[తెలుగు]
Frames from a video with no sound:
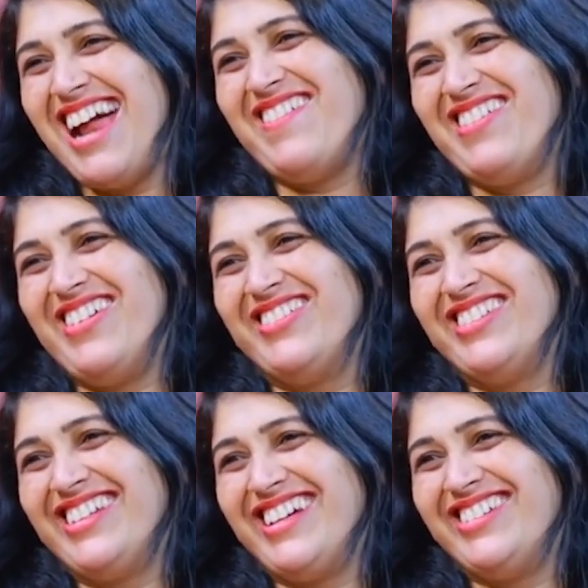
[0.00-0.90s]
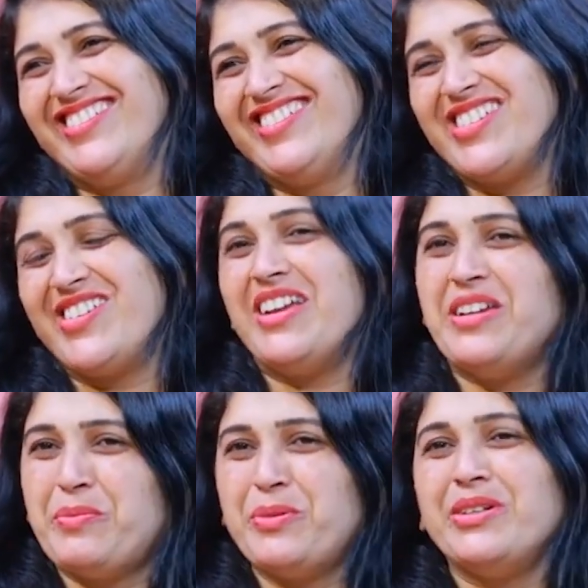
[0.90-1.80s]
ట్రావెల్ అవుతున్నాను సో
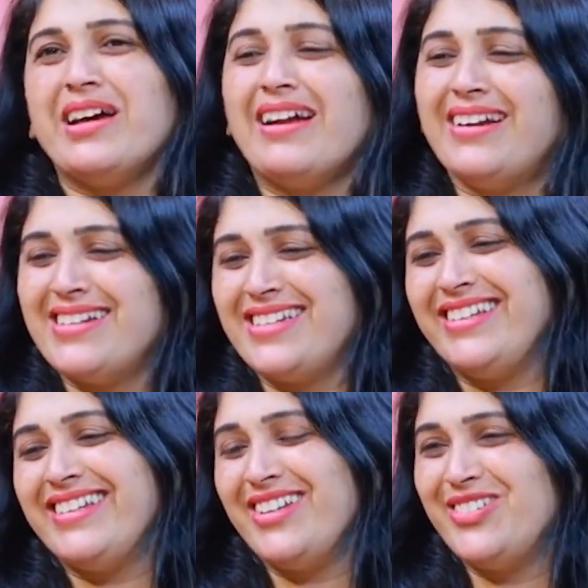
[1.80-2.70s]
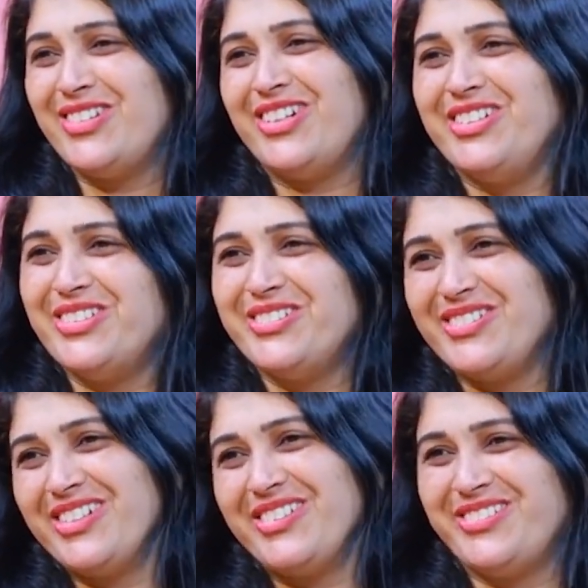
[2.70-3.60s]
అన్నపూర్ణ అండ్ జీ తెలుగు రెండు
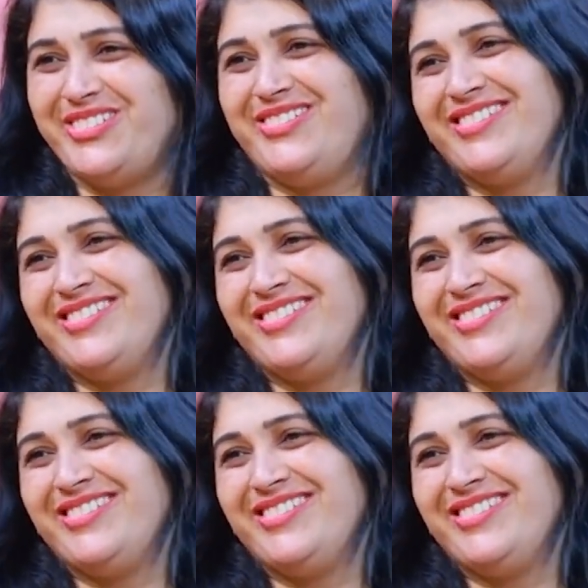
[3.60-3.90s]
నాకు